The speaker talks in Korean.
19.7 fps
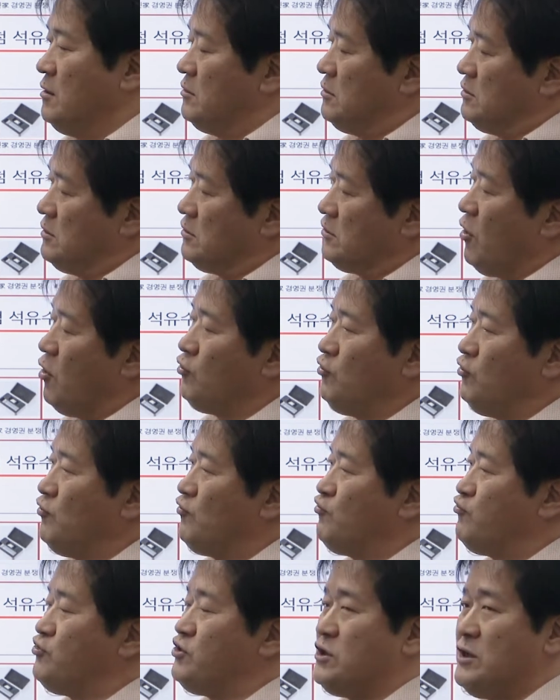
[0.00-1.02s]
그 석유
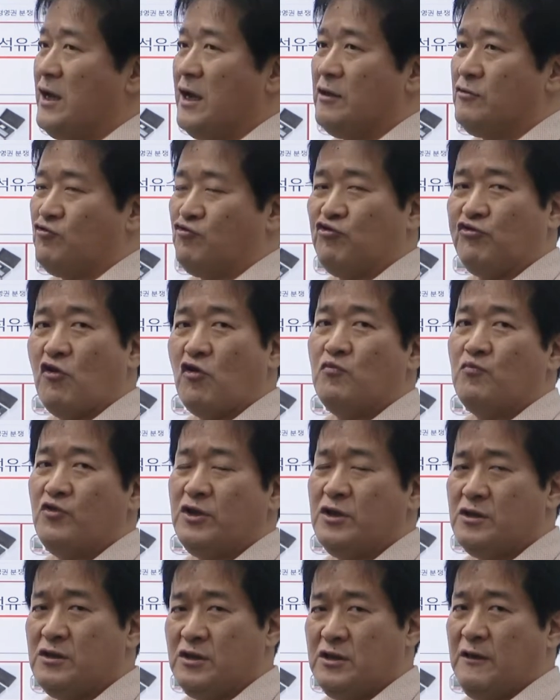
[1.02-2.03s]
수지의
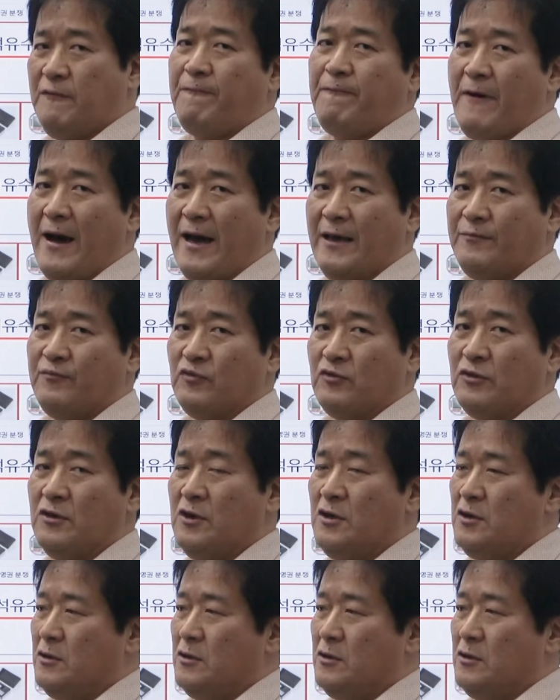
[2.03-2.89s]
주성분인 C5